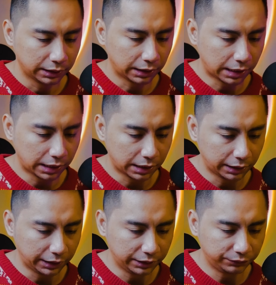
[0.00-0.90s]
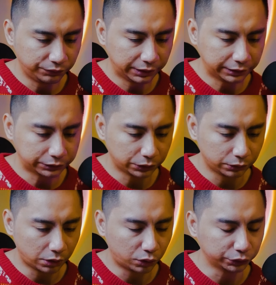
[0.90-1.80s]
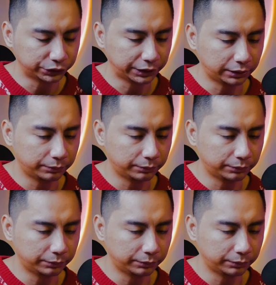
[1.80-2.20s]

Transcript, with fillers: Uh, Infinite Soul Acoustic.